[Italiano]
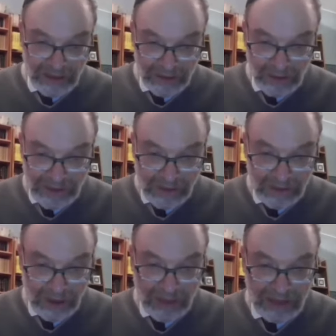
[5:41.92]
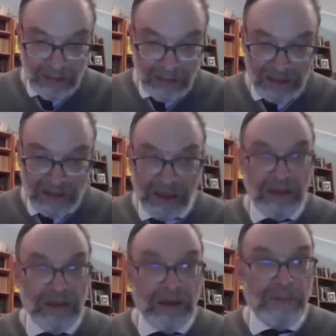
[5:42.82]
dove studiò matematica
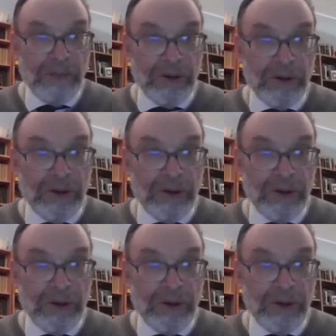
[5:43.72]
e poi